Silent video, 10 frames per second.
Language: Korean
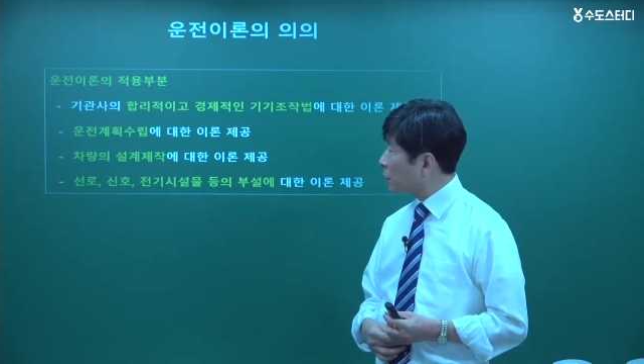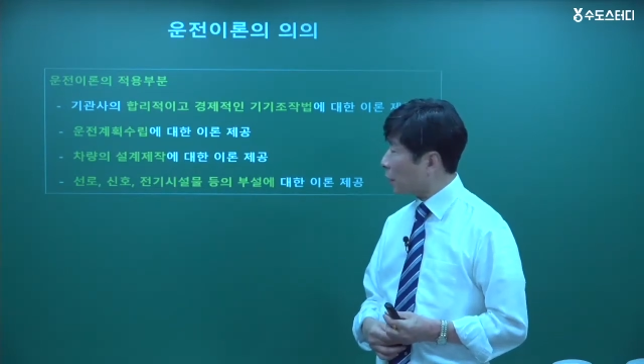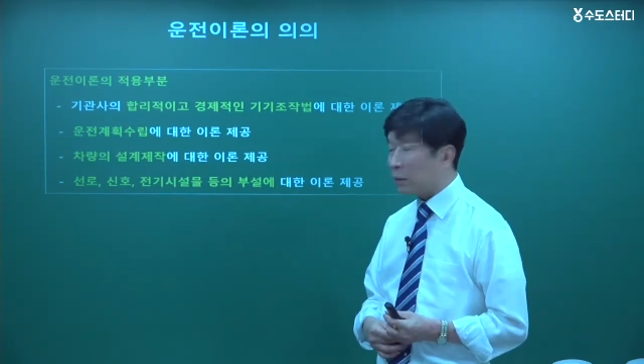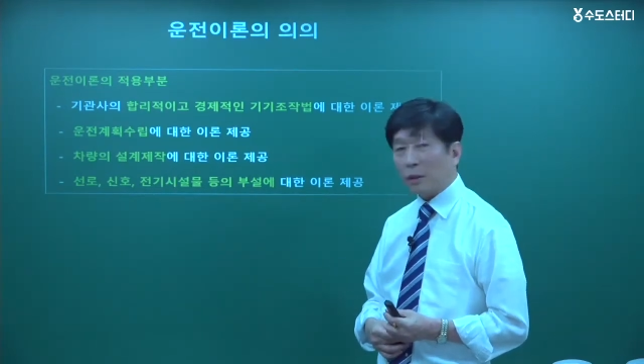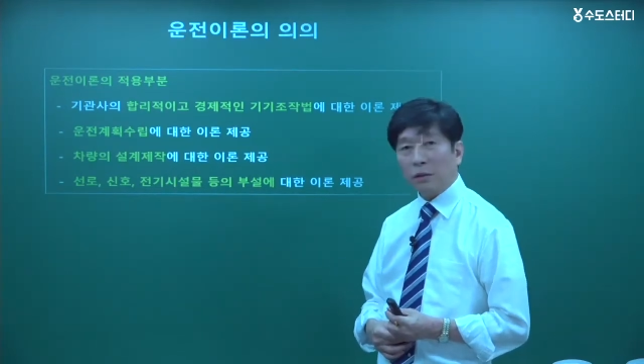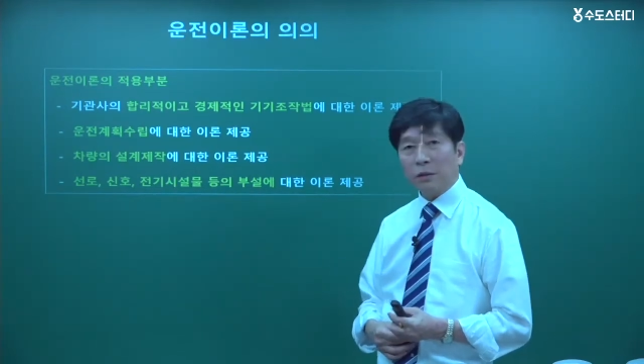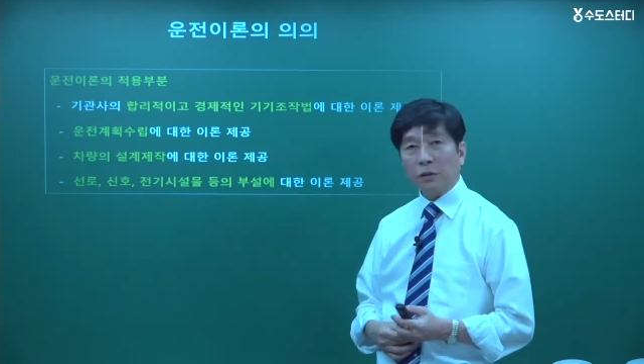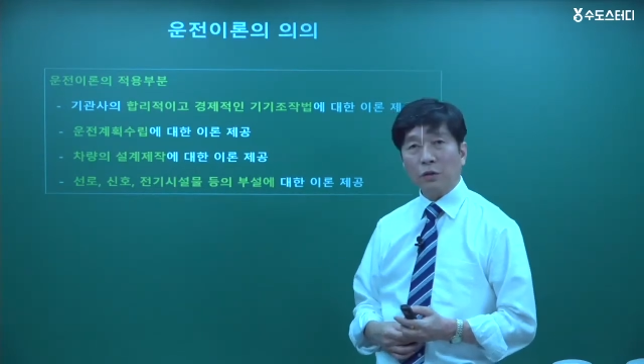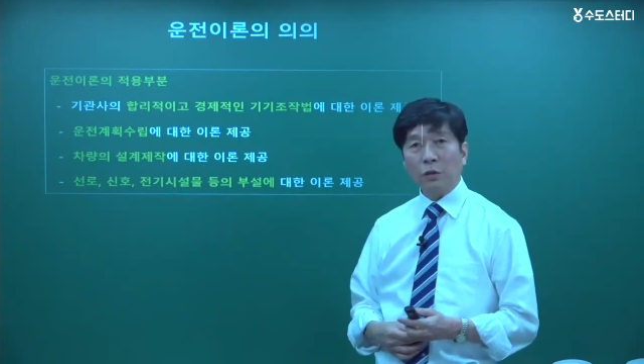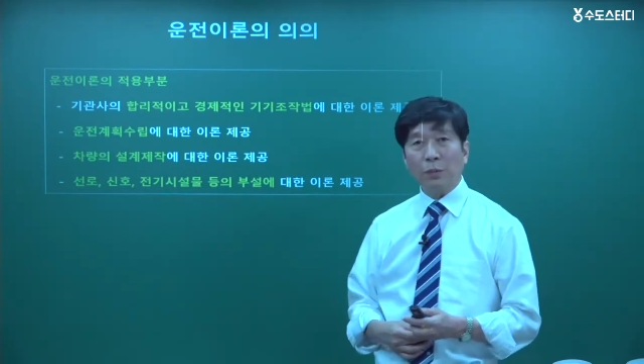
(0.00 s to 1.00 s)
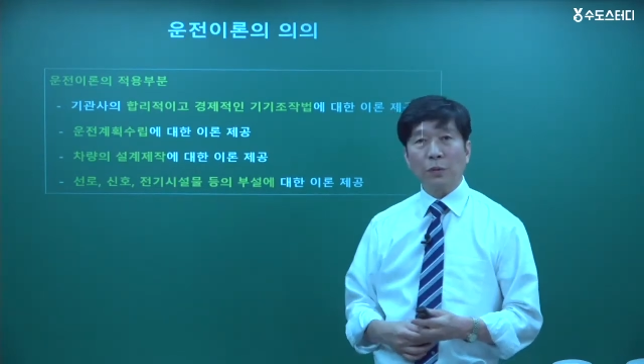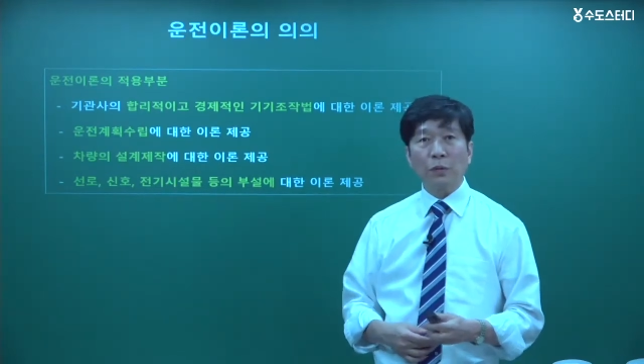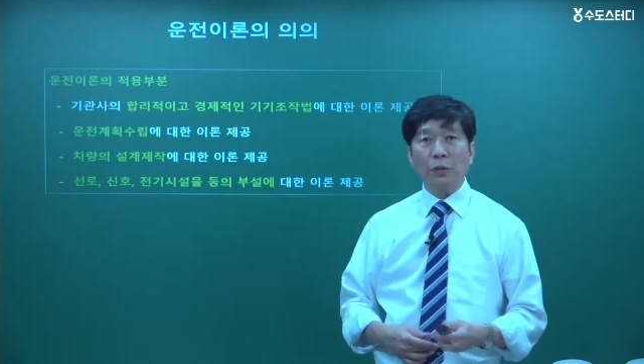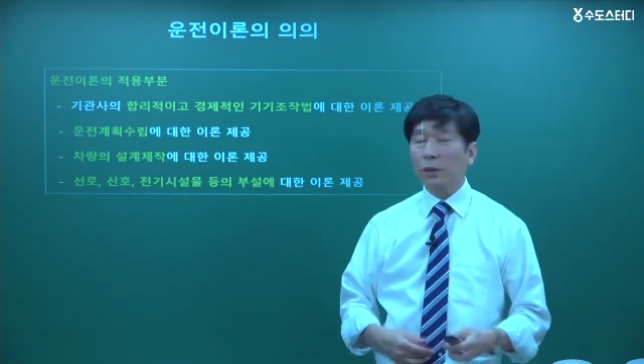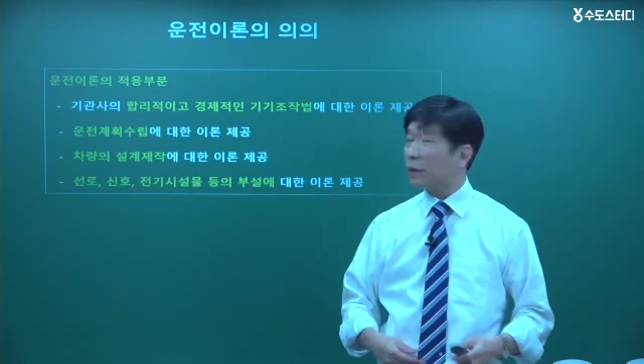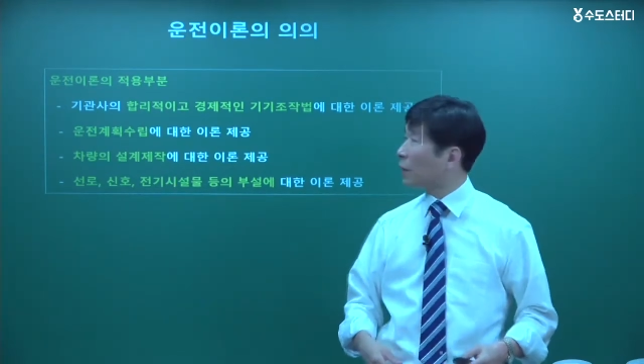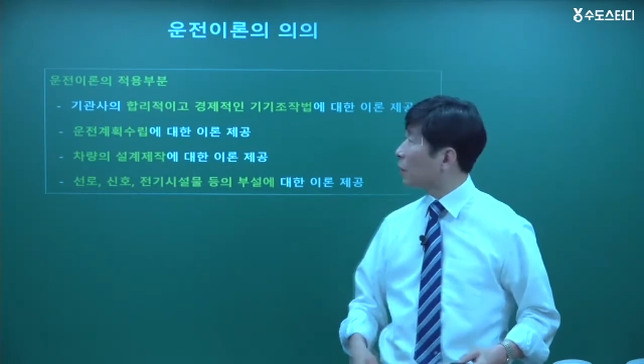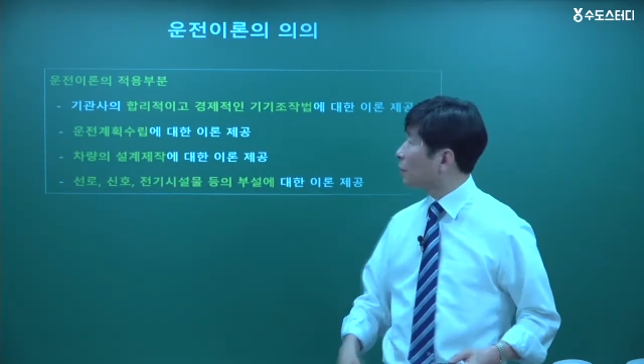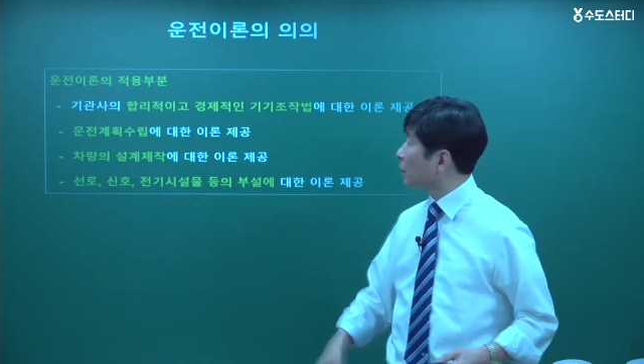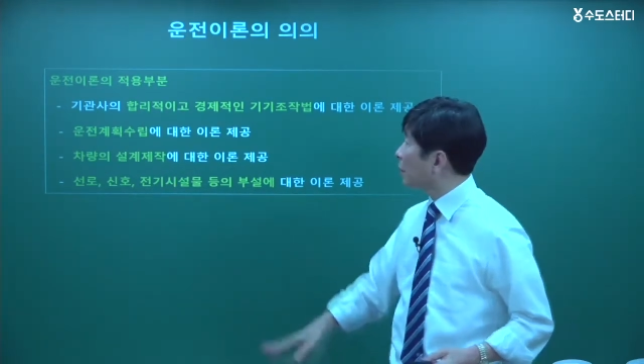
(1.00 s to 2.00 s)
산다든지 그럴 필요는
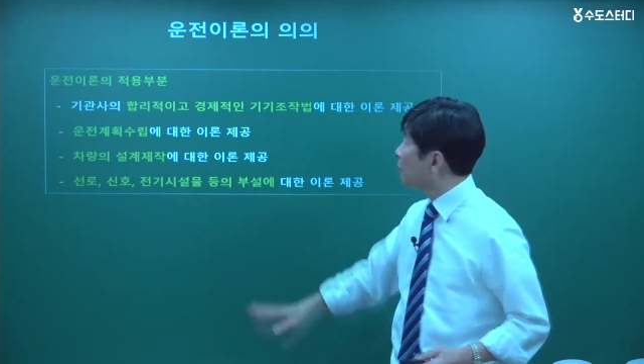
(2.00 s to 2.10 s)
없겠다는 거예요